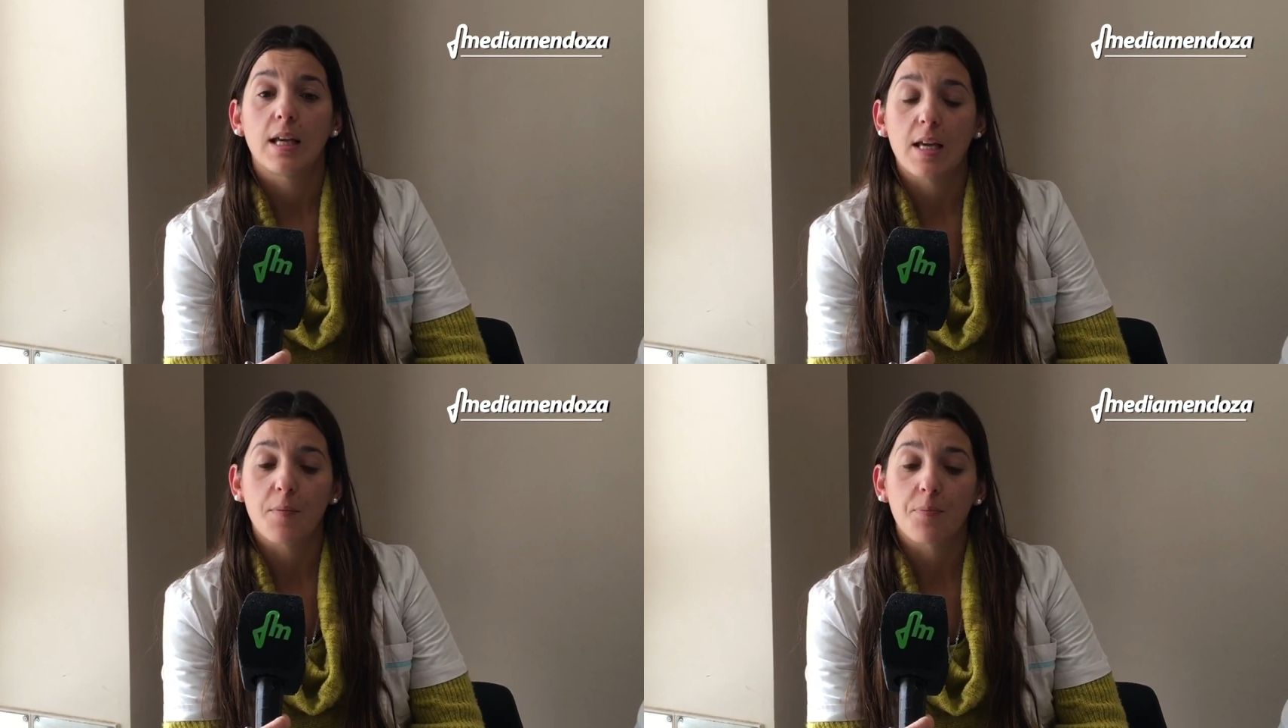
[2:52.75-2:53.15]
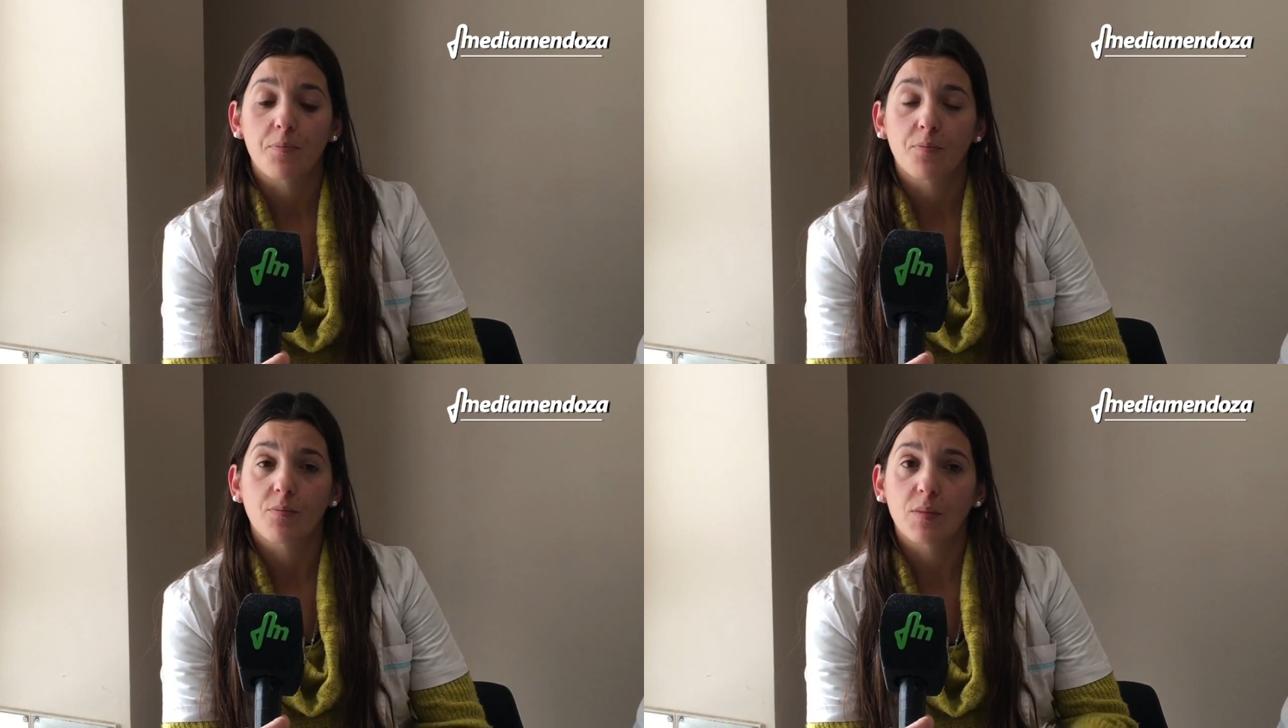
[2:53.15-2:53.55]

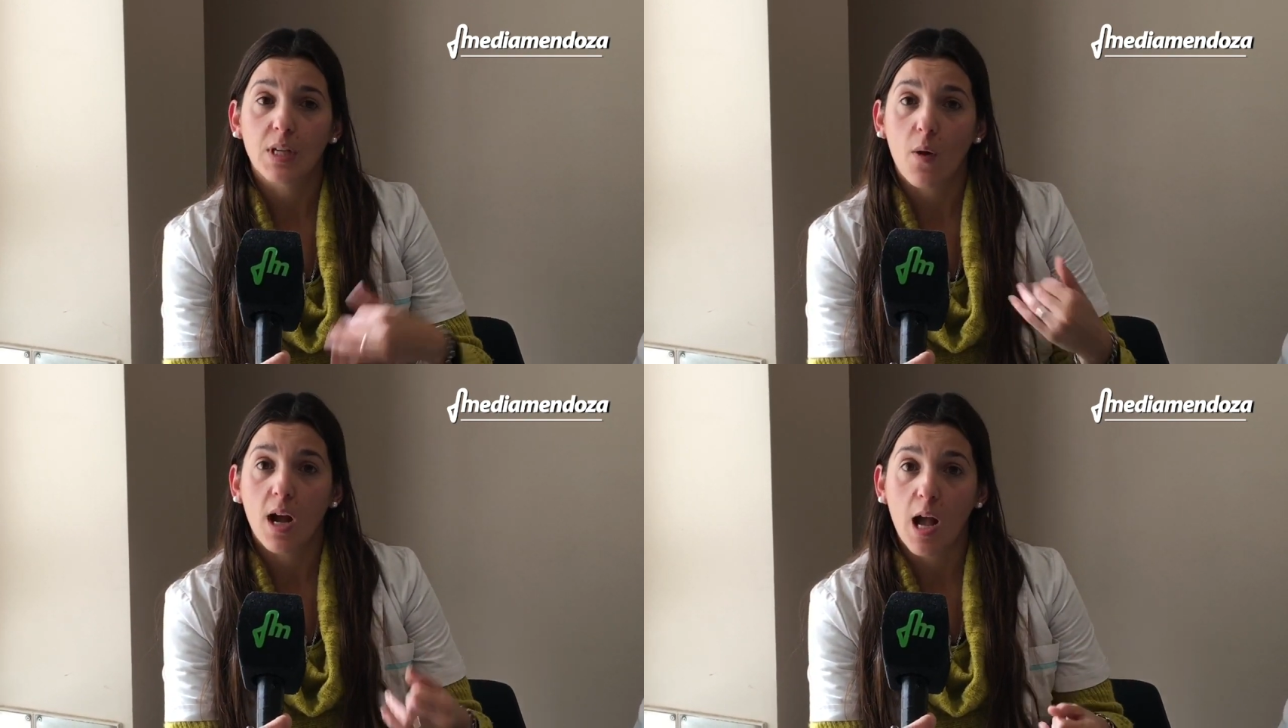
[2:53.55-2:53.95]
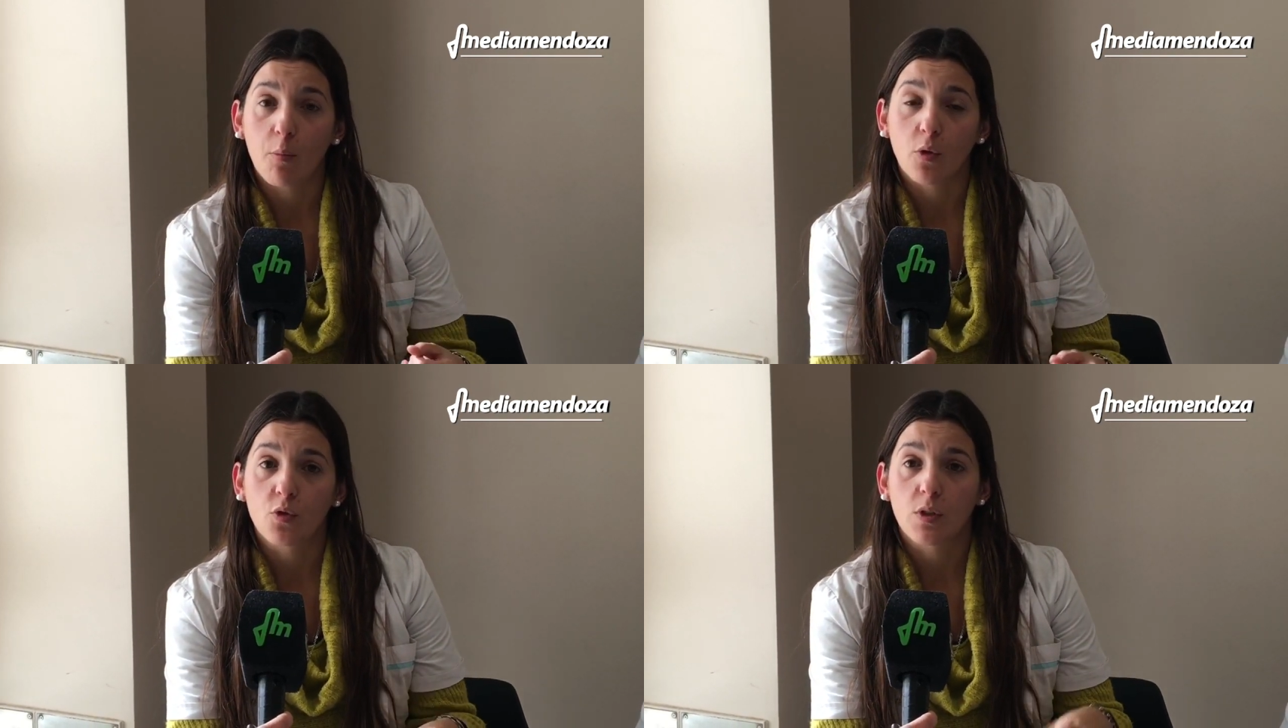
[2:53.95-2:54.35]
Em,
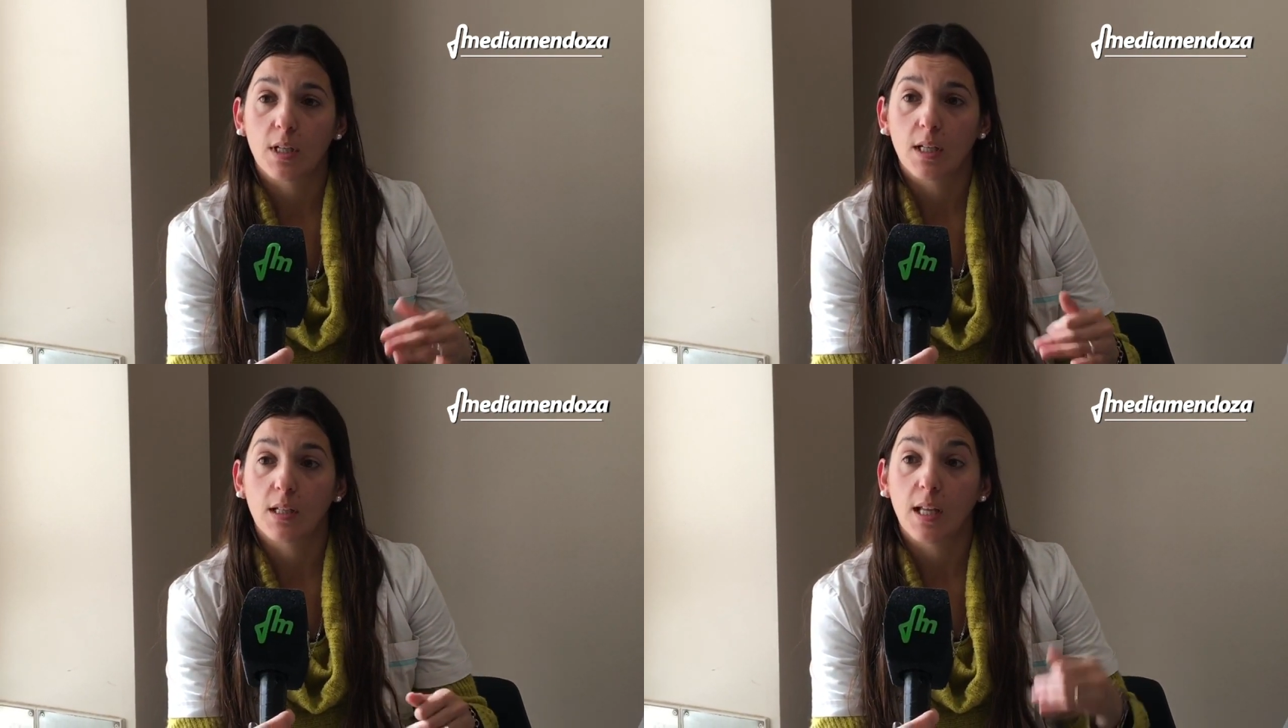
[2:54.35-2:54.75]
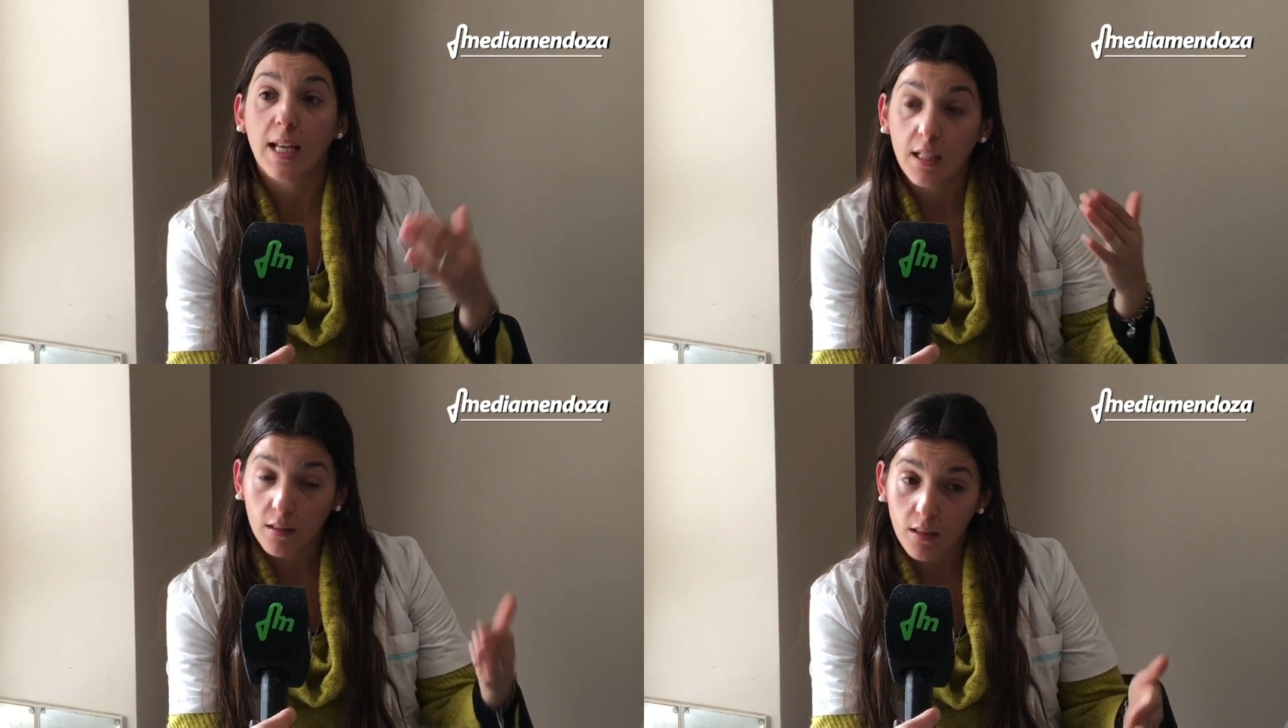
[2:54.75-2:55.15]
trabajamos
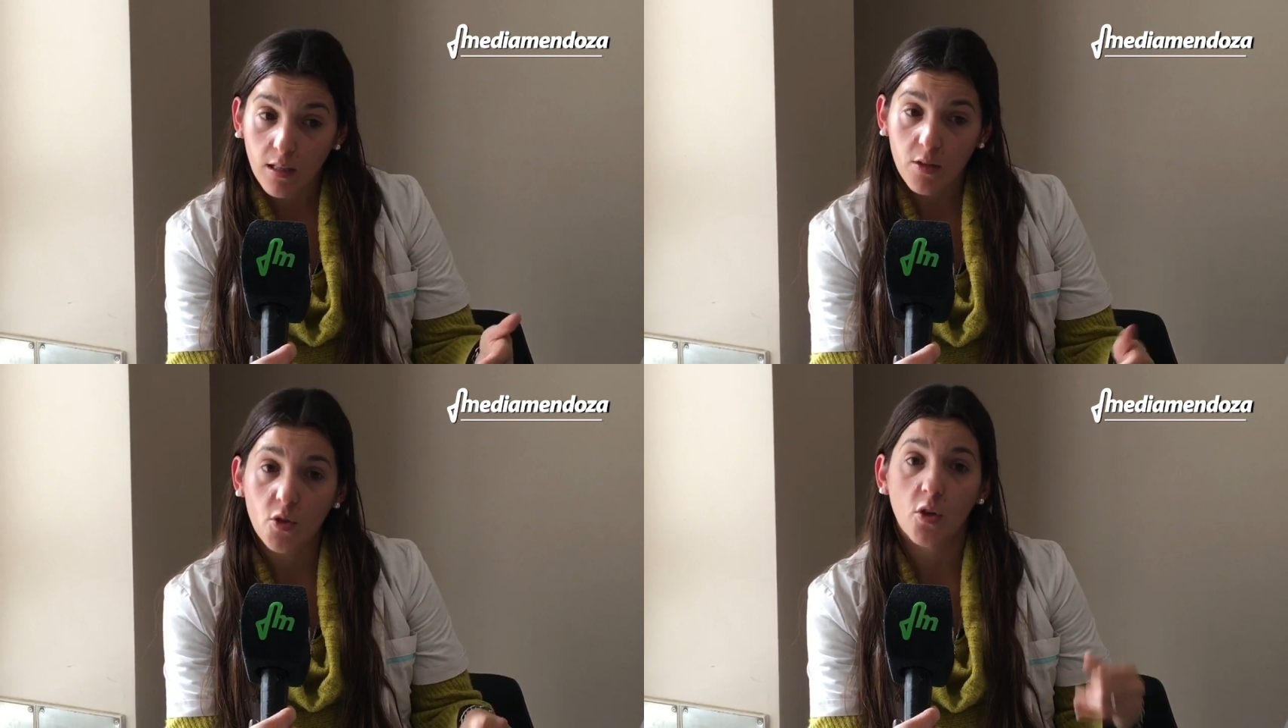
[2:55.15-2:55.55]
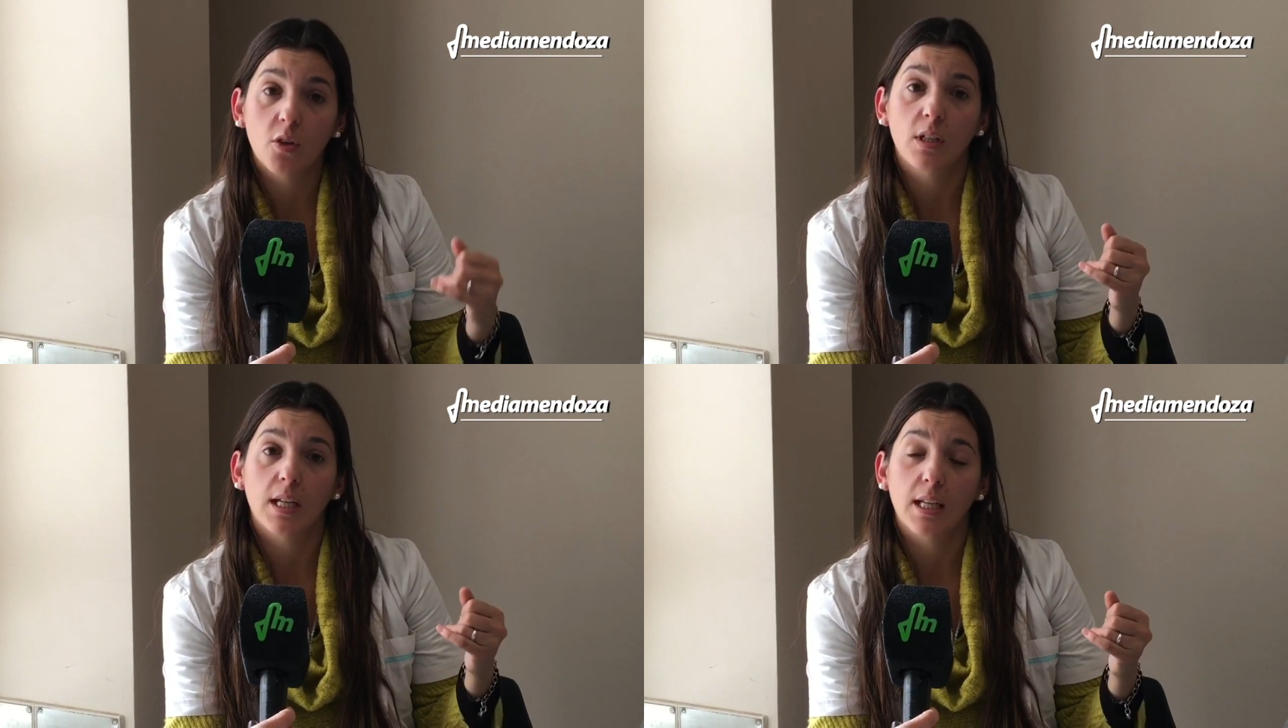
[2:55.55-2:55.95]
en, la internación,